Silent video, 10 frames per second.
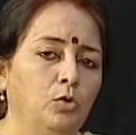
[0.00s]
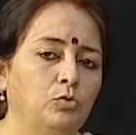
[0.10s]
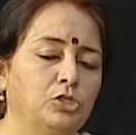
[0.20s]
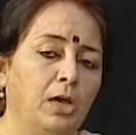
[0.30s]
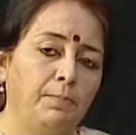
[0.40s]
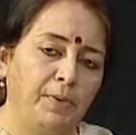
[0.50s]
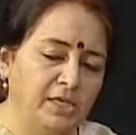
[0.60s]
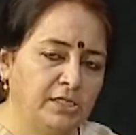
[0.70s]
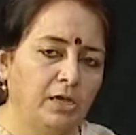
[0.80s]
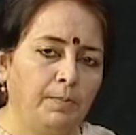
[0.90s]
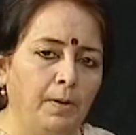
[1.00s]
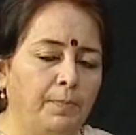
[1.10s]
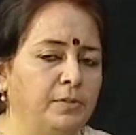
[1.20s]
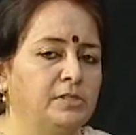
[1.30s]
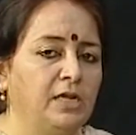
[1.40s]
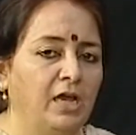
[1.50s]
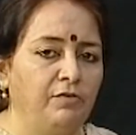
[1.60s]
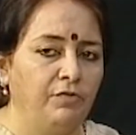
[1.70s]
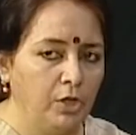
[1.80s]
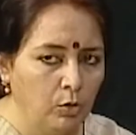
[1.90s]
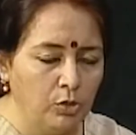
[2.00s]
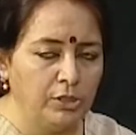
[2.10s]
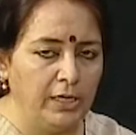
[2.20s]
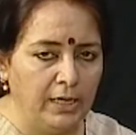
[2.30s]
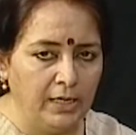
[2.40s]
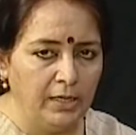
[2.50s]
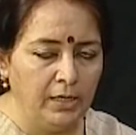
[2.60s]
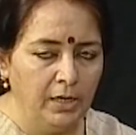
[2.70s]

उसका बेसिक पर्पस लाइवलीहुड देना है